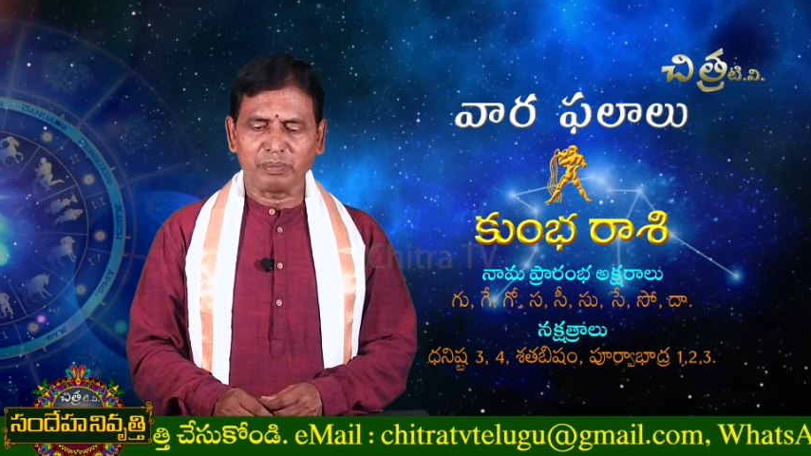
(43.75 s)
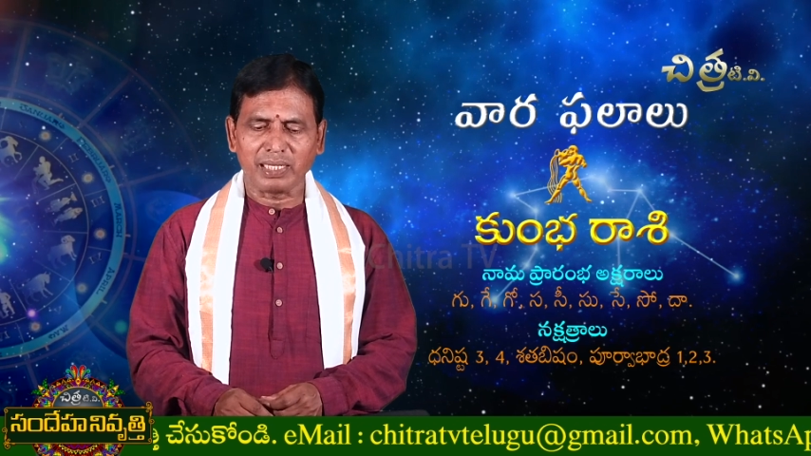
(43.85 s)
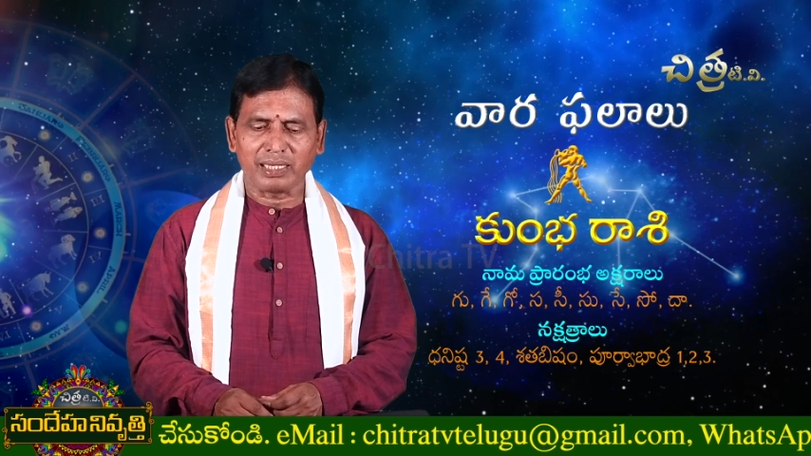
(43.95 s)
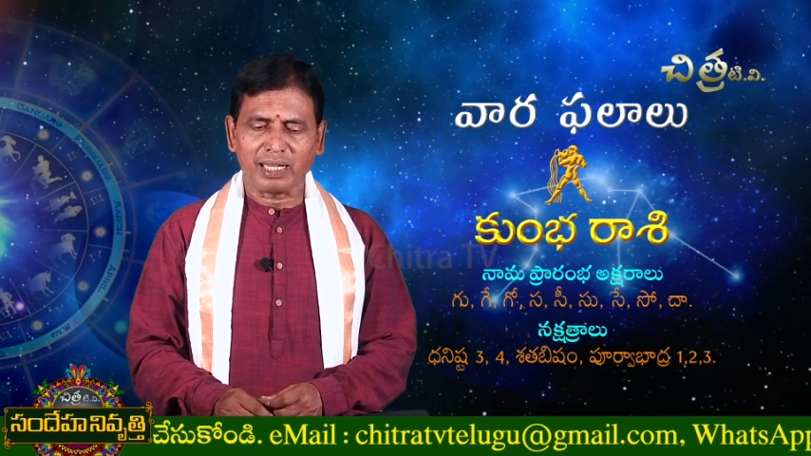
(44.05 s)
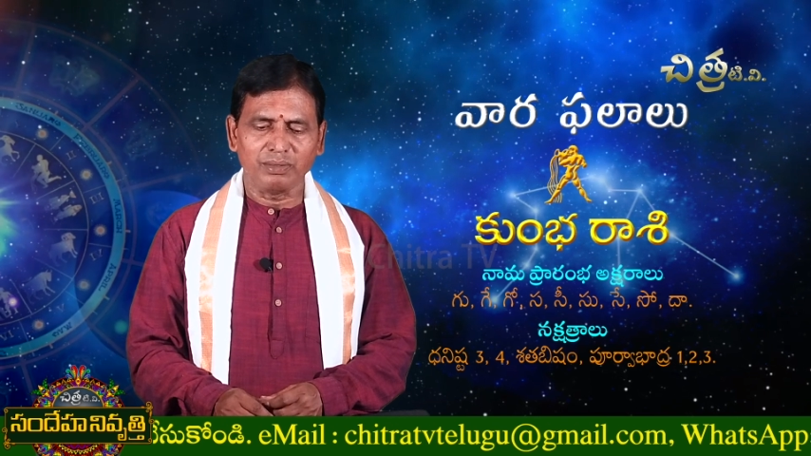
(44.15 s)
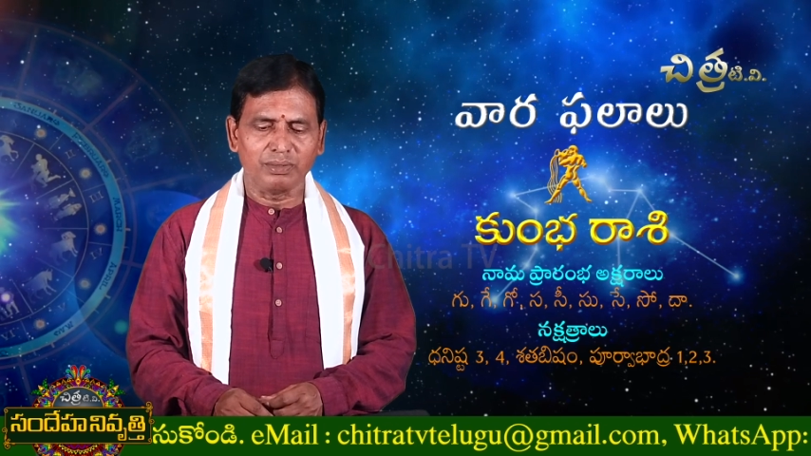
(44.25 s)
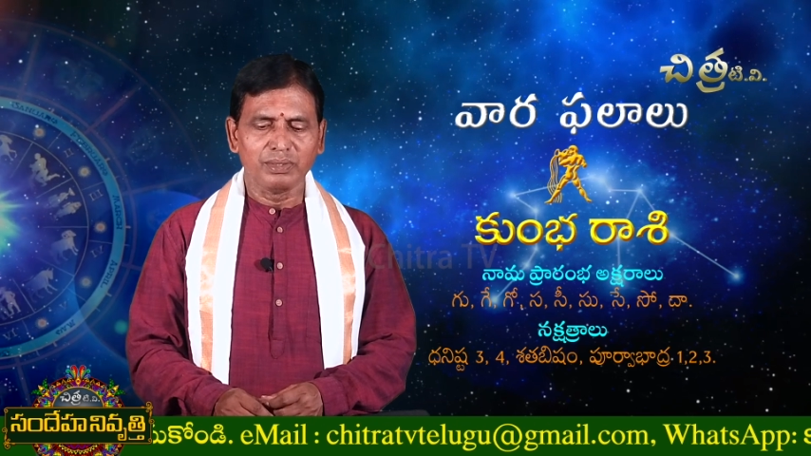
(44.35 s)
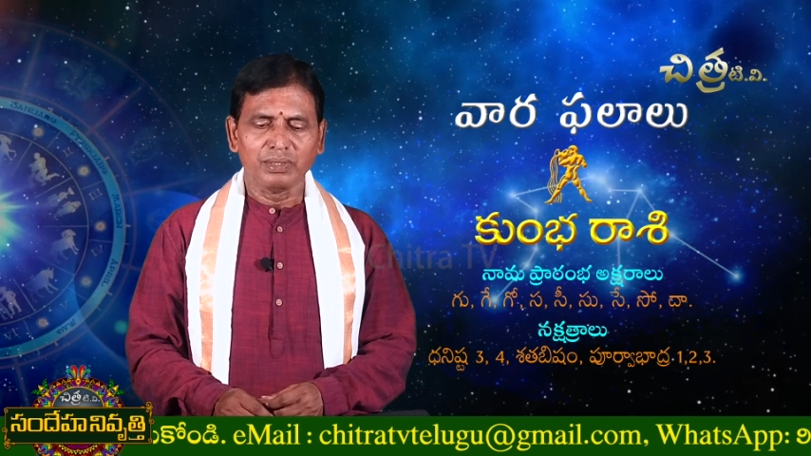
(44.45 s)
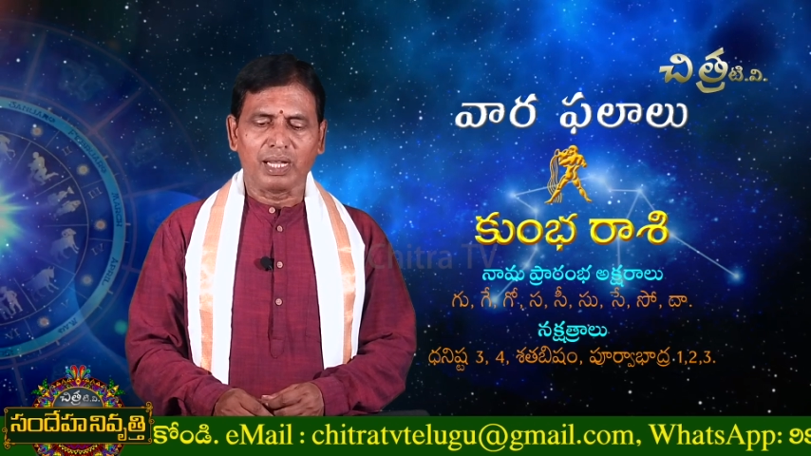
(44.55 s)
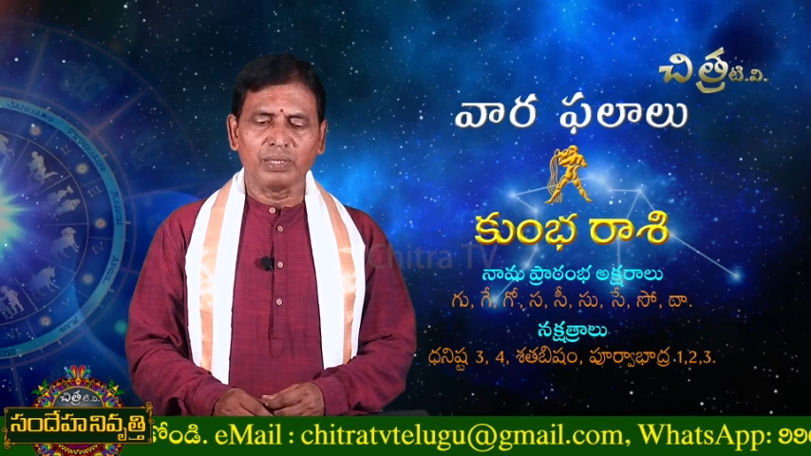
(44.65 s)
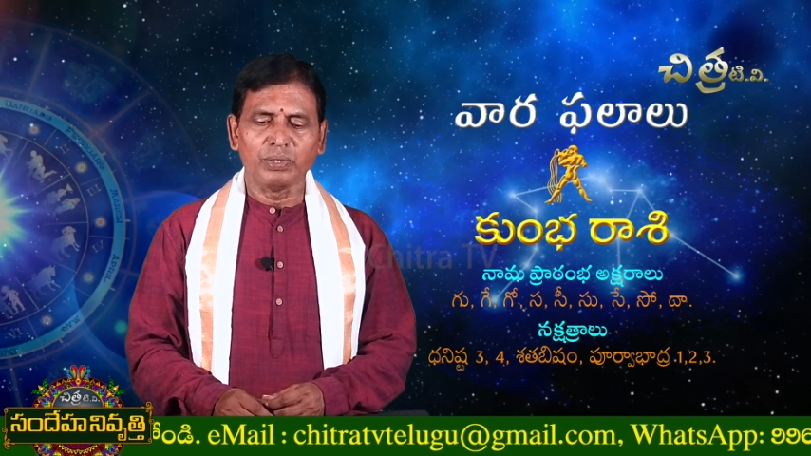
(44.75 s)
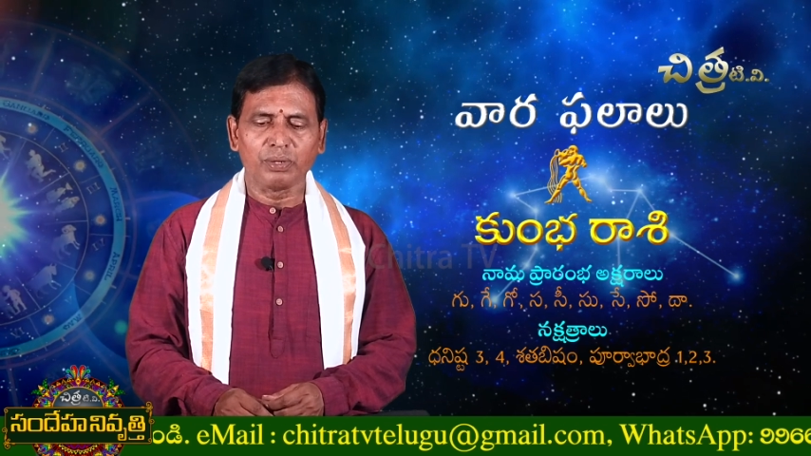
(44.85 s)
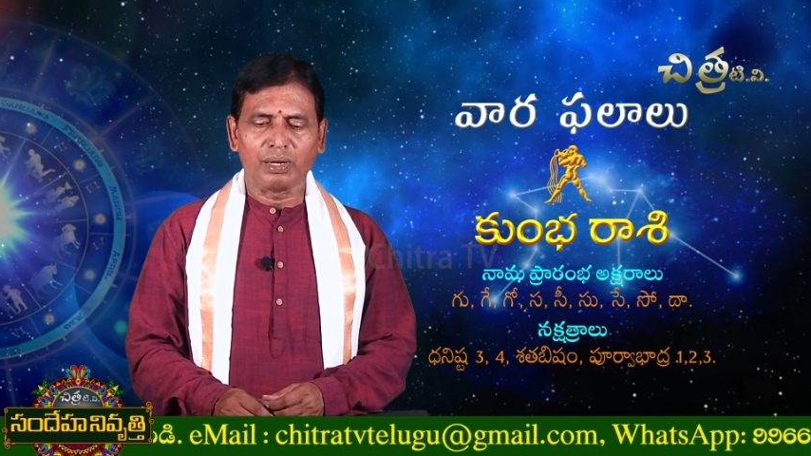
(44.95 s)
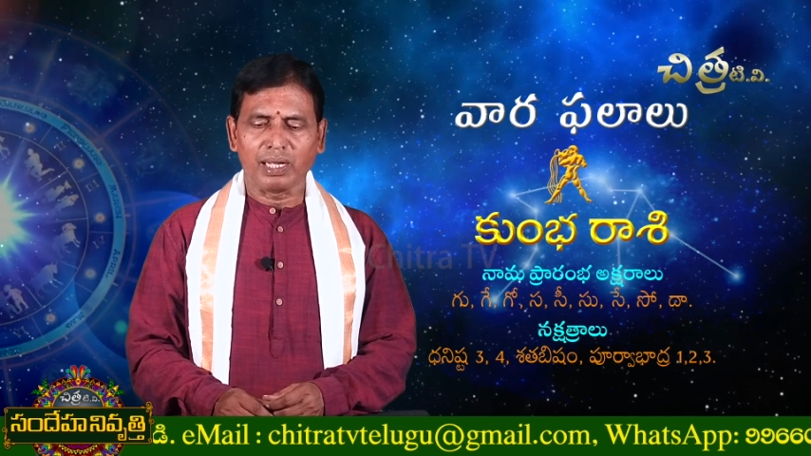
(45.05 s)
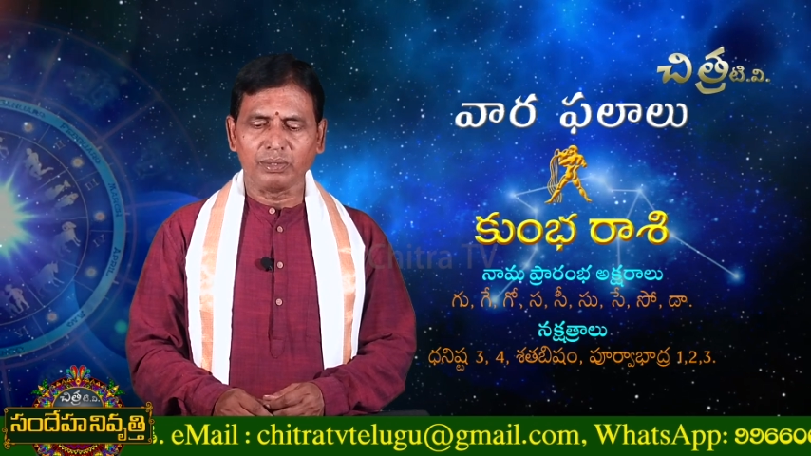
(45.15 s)
ఫలితాలు
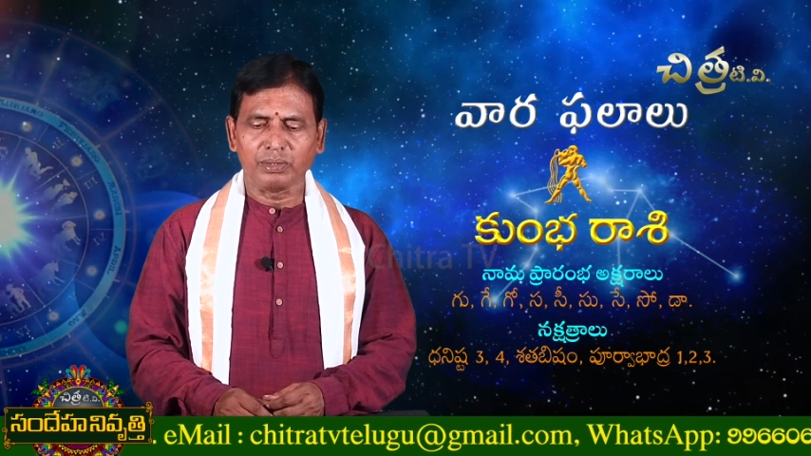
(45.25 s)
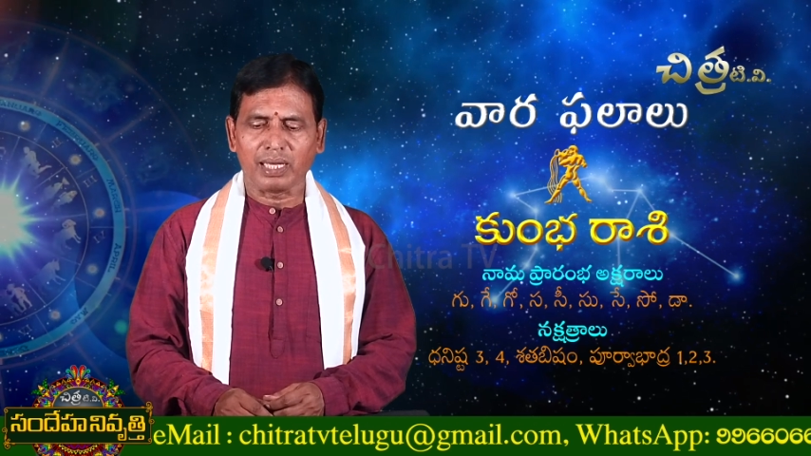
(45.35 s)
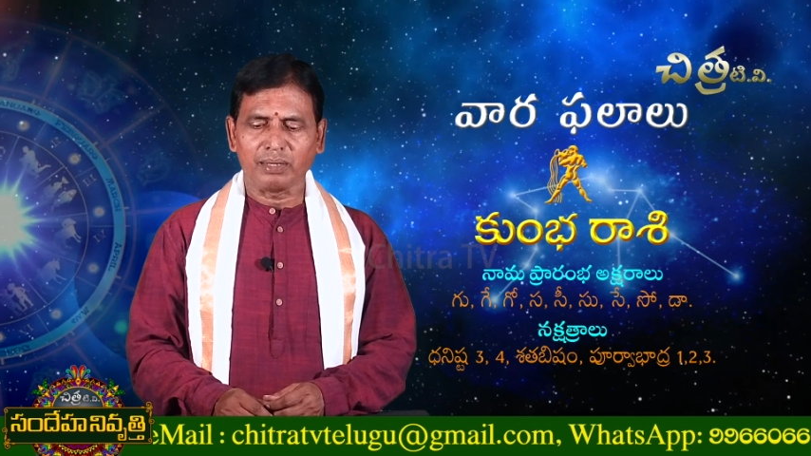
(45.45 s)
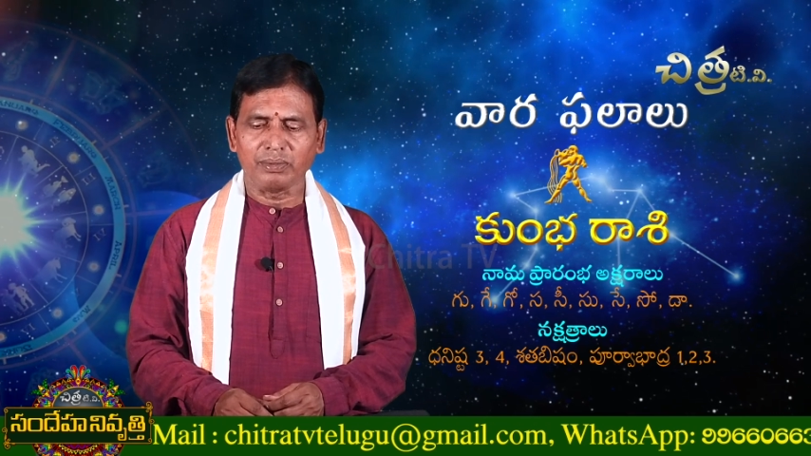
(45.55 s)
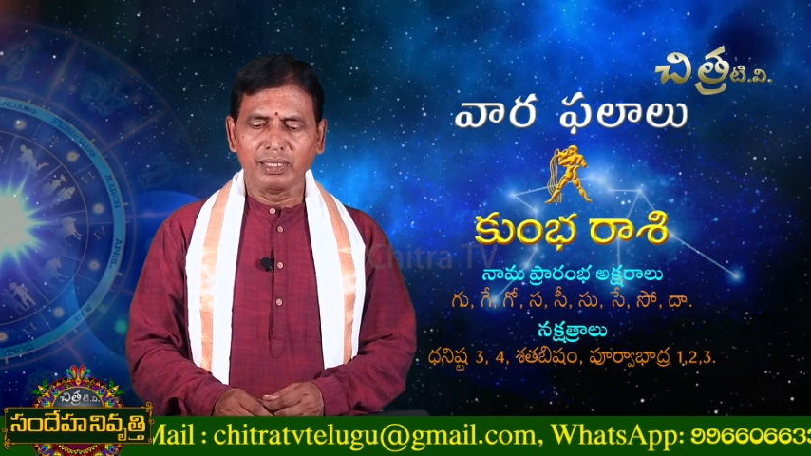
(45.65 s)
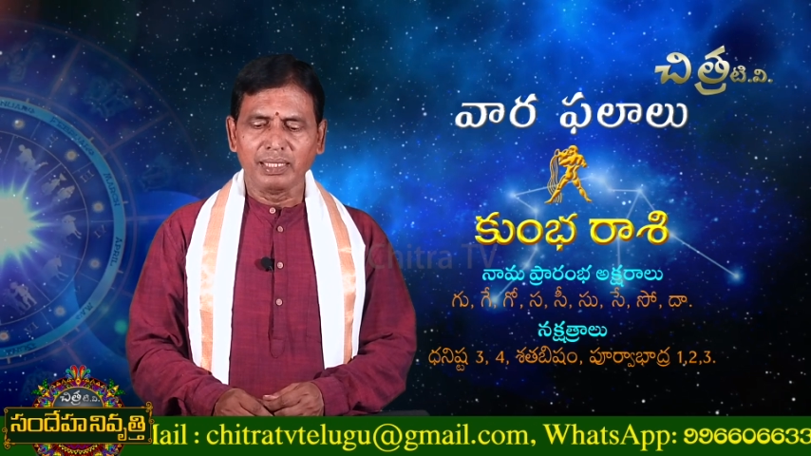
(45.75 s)
అందుకోగలుగుతారు